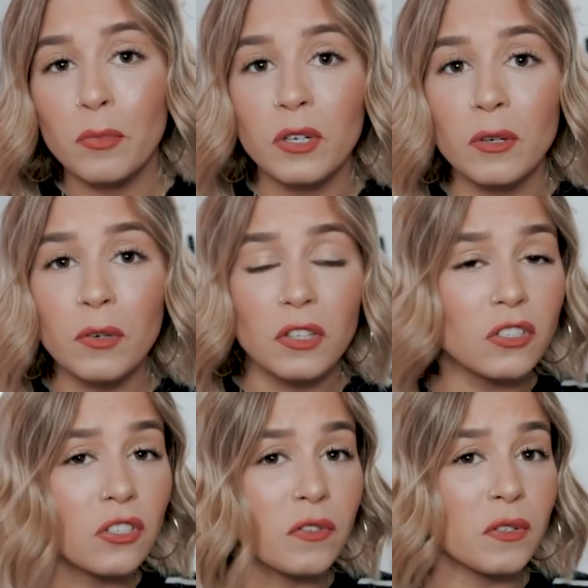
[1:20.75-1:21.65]
porque
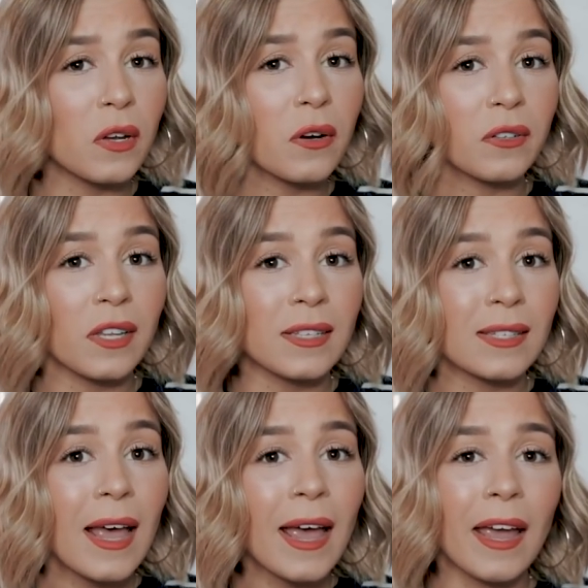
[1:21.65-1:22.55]
muitas das vezes o que
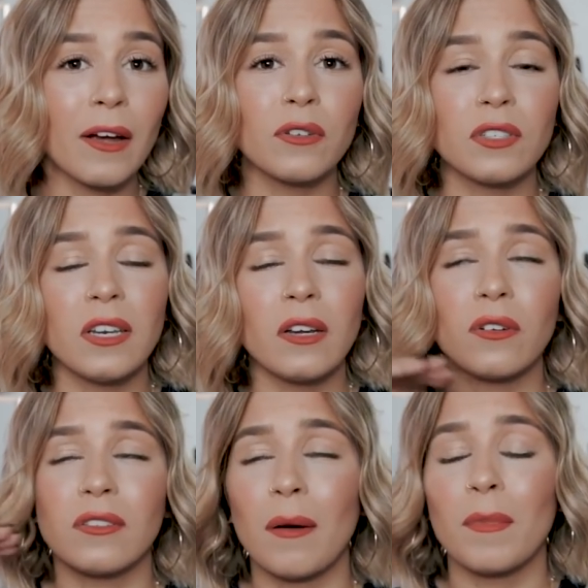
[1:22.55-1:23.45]
acontece é conseguir
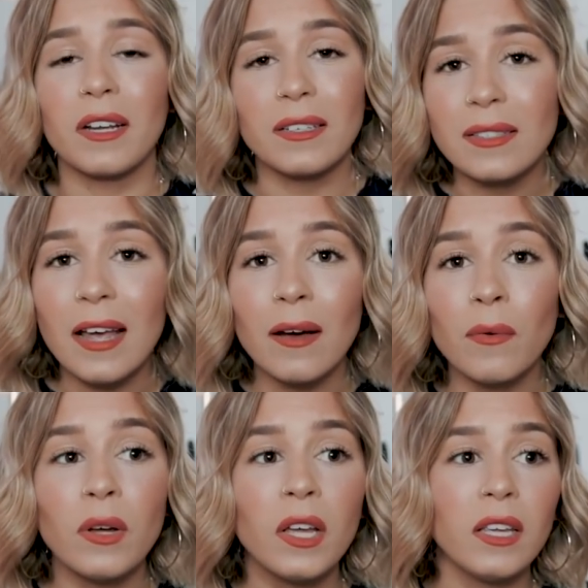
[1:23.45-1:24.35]
encontrar
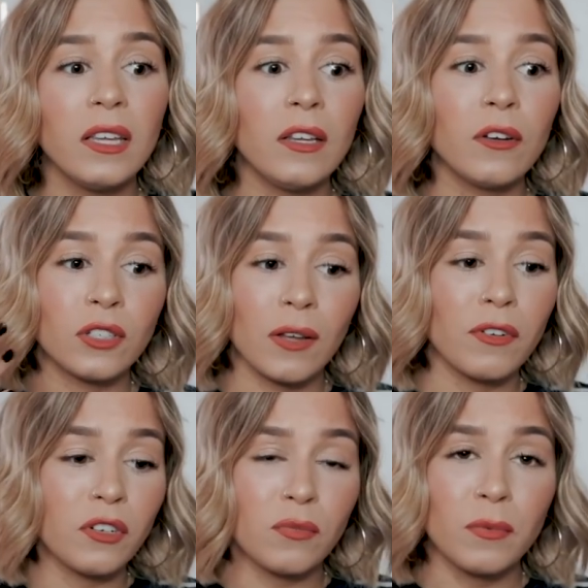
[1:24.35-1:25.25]
marcação e eu
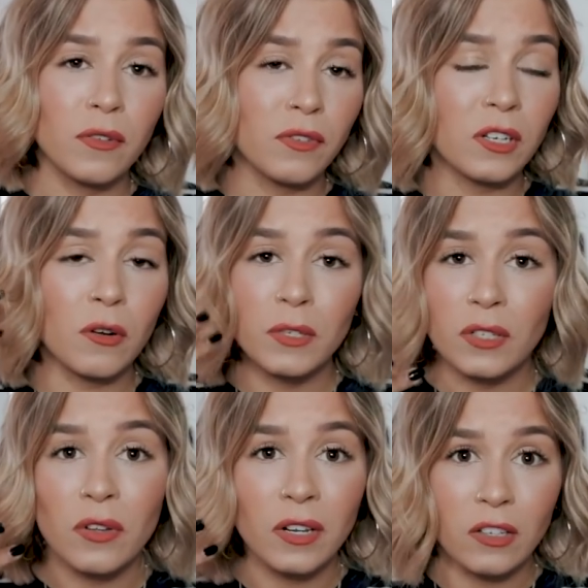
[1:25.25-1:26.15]
estava neste momento a fazer com uma
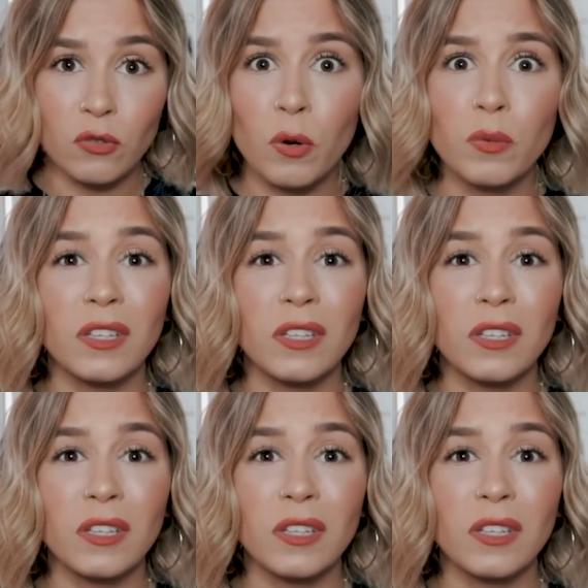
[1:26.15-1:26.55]
senhora em Lisboa,